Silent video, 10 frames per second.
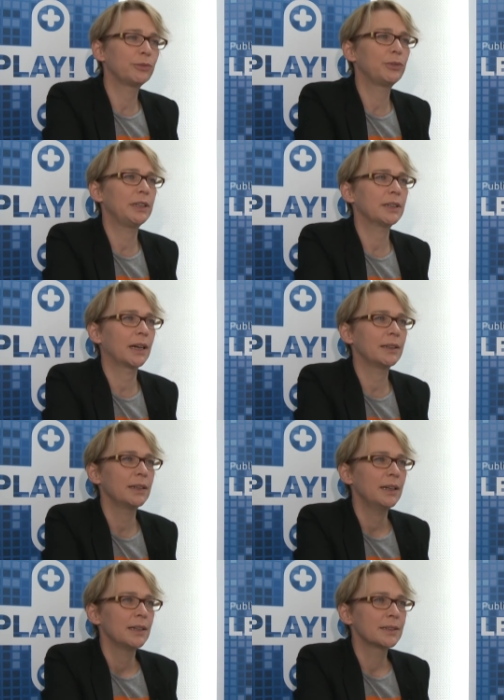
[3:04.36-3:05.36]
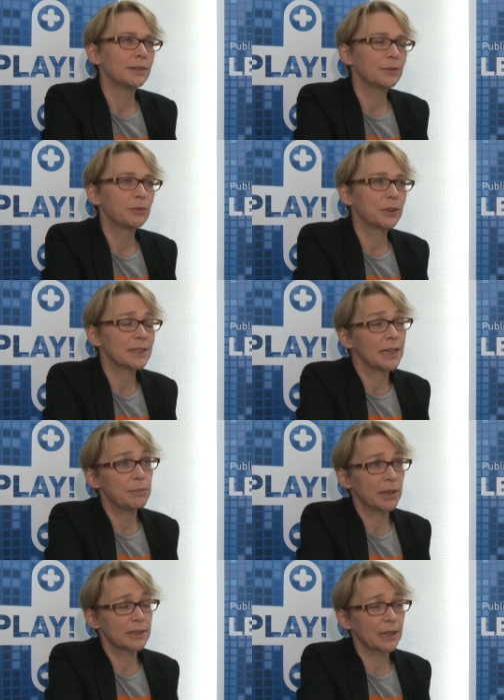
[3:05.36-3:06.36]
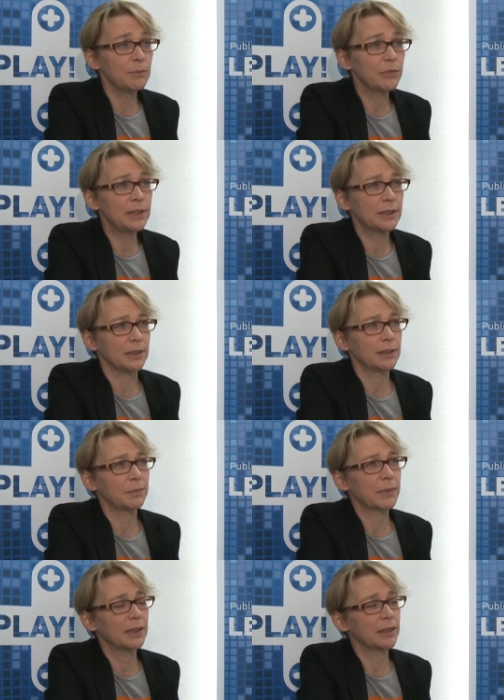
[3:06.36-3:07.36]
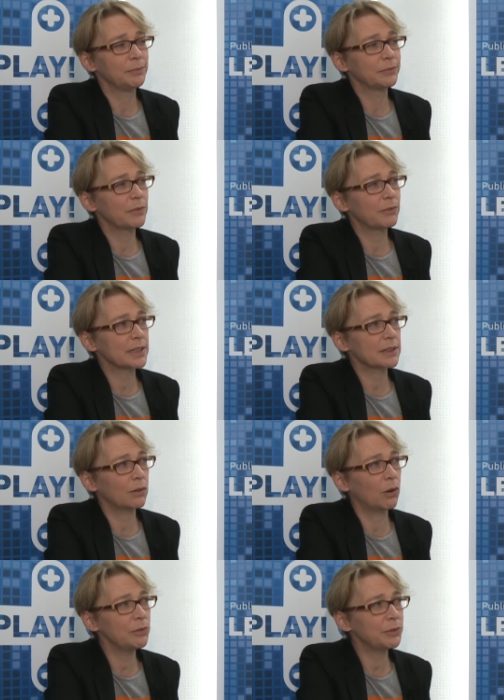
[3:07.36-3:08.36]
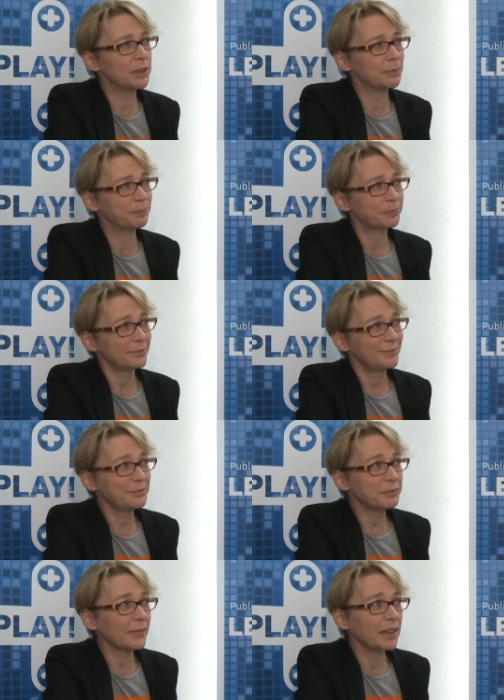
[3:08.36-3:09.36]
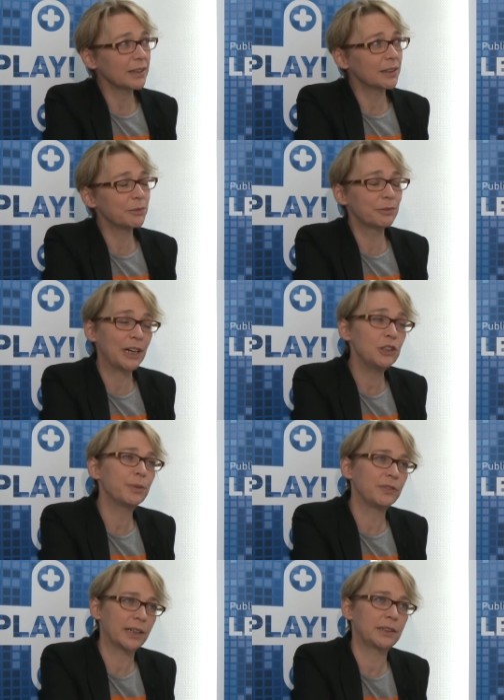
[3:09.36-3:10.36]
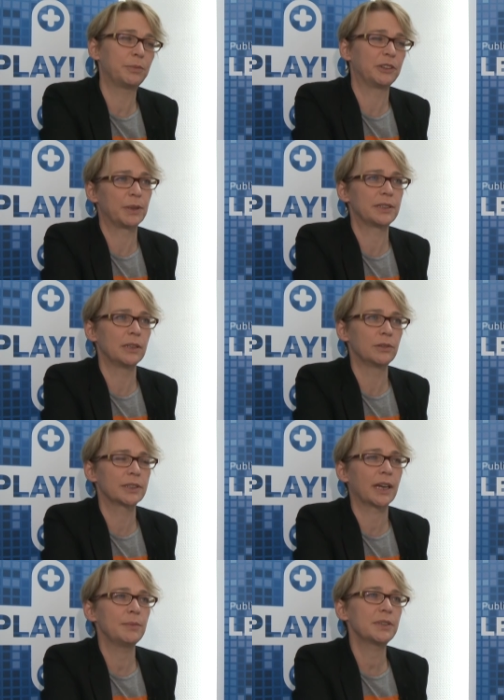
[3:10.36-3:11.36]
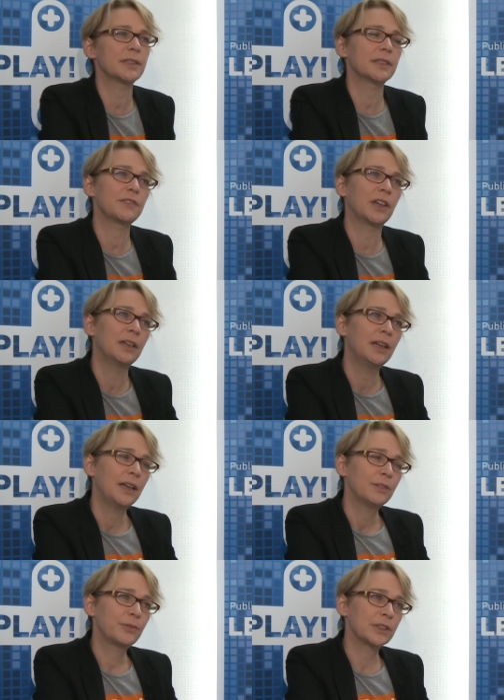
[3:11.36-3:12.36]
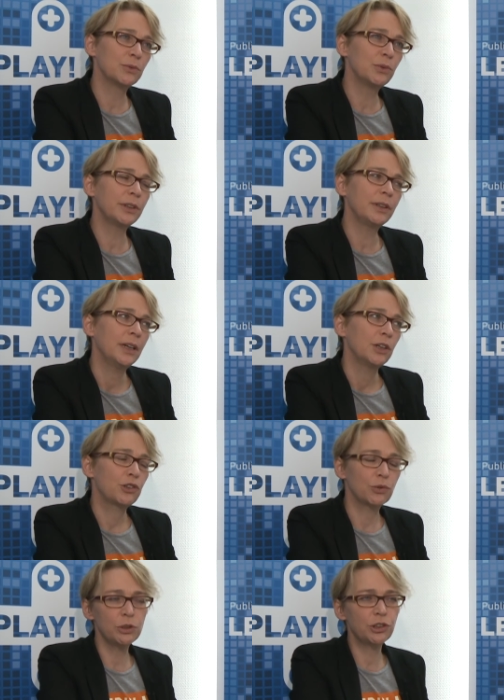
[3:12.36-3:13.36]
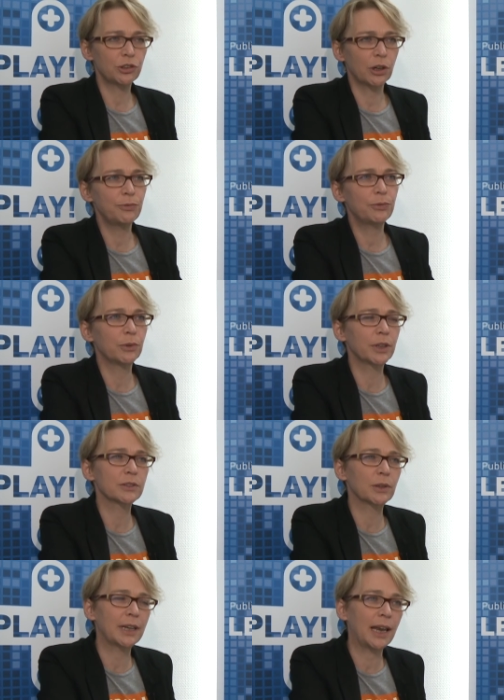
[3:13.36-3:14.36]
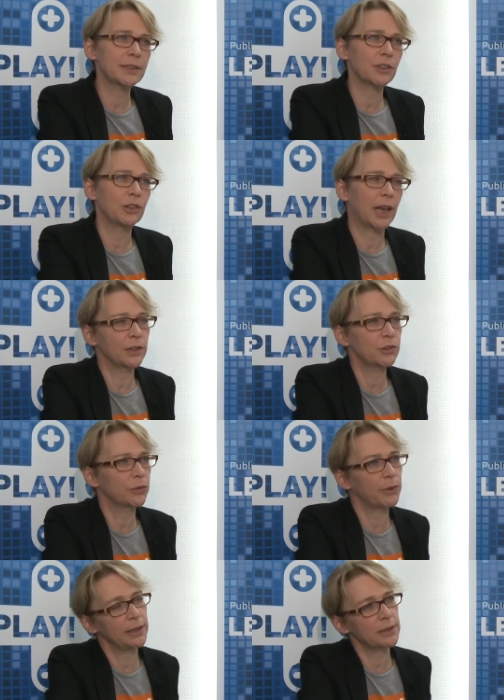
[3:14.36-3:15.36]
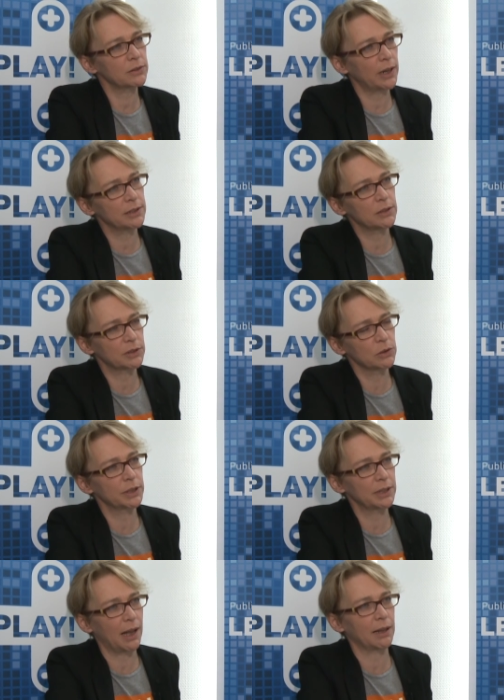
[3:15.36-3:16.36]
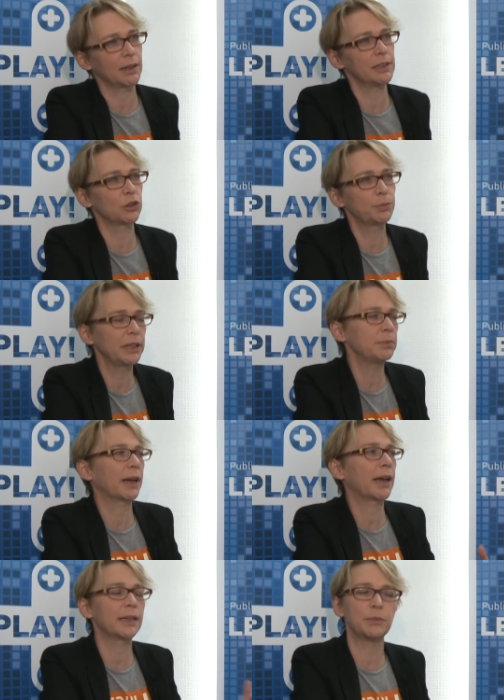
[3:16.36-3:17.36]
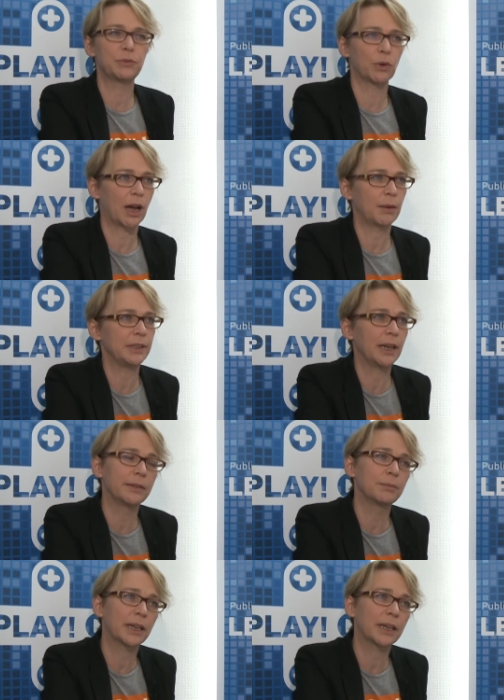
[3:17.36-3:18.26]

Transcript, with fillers: Fähigkeiten, sind für das Leben extrem wichtig. Ähm, was häufig äh, falsch bewertet wird bei Serious Games, ist, dass wir versuchen, Schulstoff oder so klassischen Lernstoff eins zu eins zu übertragen. Also sprich, man kann damit Vokabeln lernen.